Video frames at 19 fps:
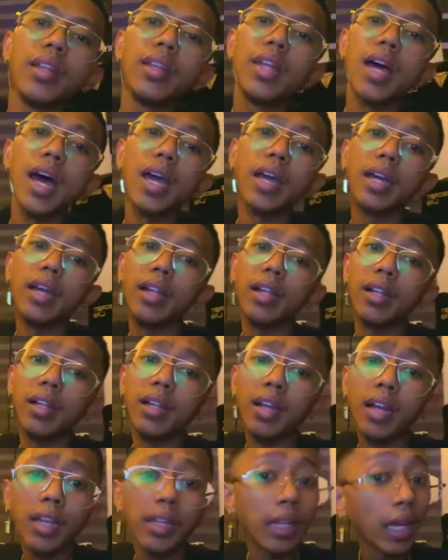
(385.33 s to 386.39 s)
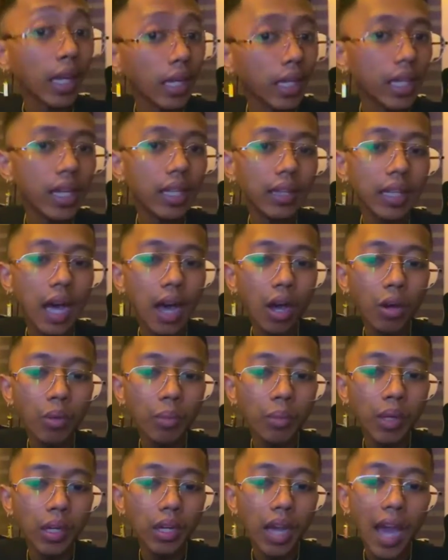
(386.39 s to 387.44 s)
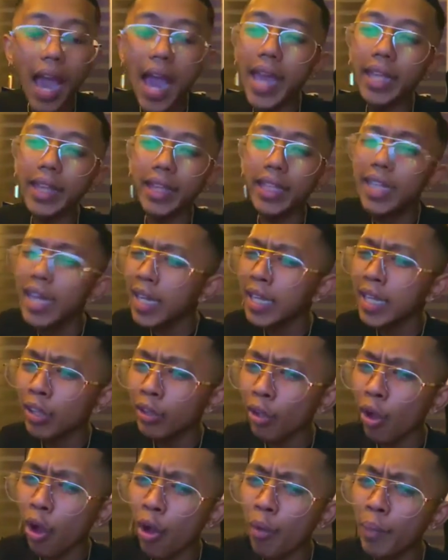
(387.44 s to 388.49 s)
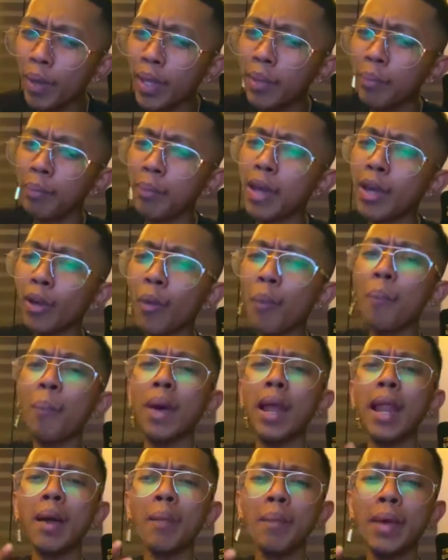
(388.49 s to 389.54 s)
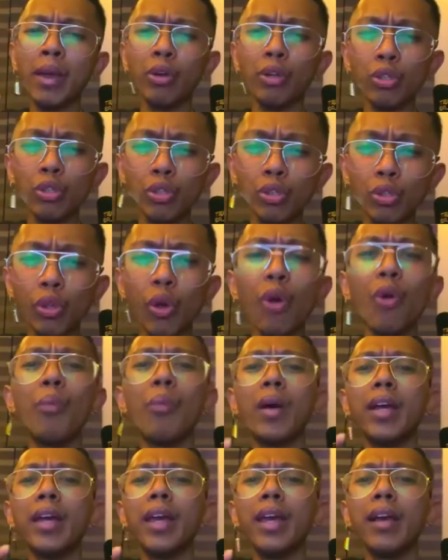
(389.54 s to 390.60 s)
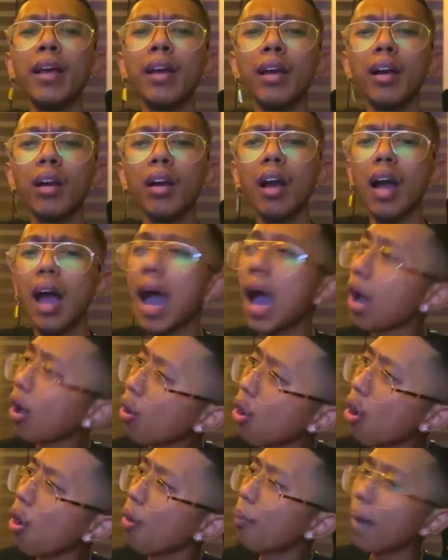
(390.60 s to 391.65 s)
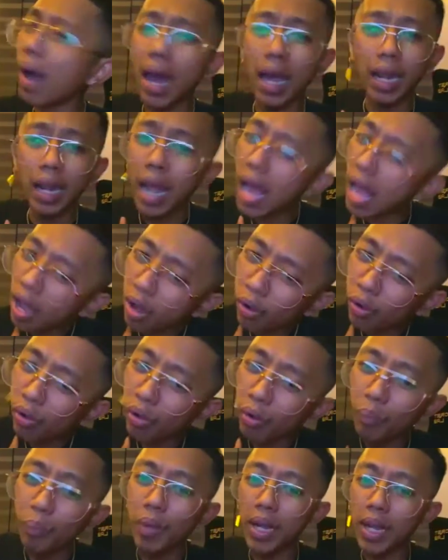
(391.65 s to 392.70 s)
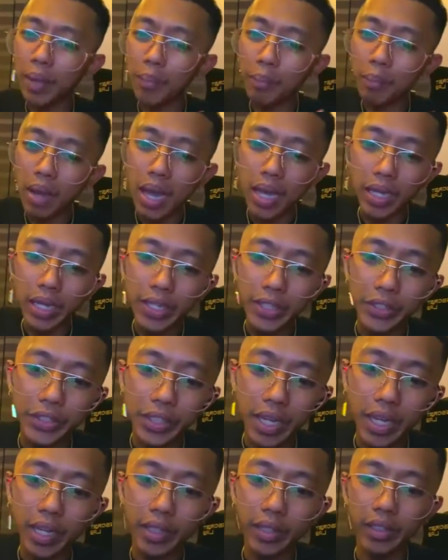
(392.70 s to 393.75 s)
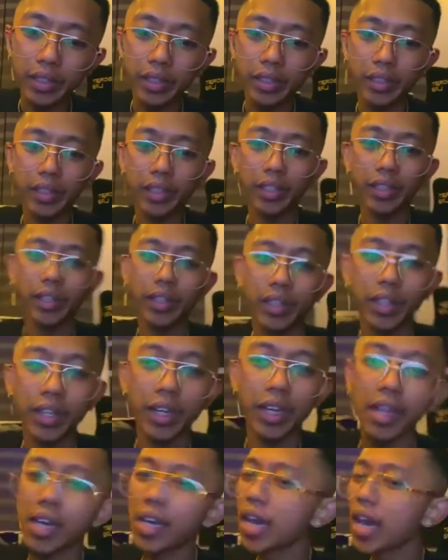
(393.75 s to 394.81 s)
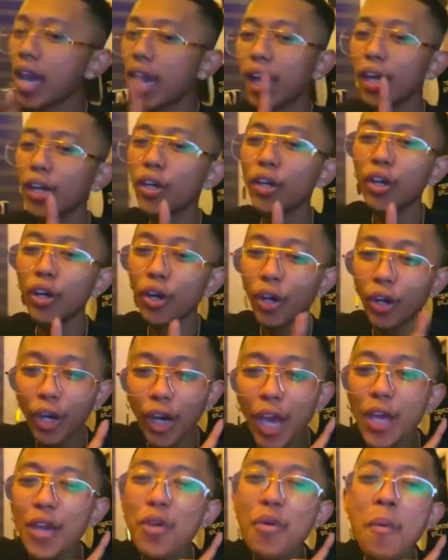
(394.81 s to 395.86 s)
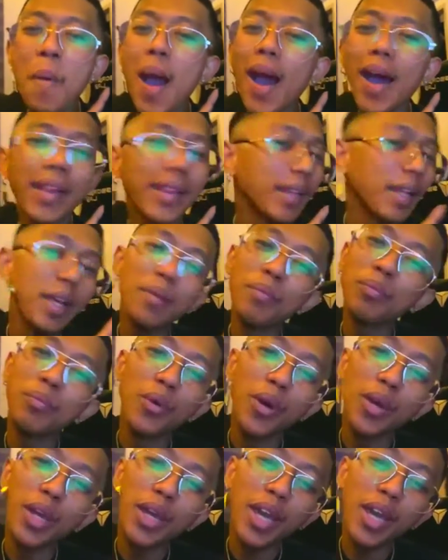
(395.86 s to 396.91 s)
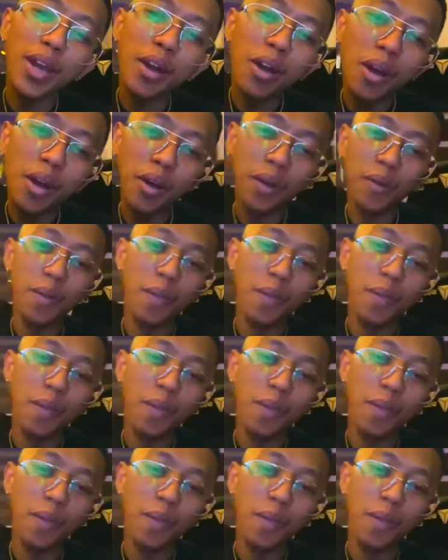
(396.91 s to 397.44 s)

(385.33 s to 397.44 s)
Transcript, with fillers: Dahil nakikita ko may, kahit ganito ako, may, meron palang may gustong maging ako, parang ako, malaking bagay siya. Kaya kayo, kayo mga trip boy kayo,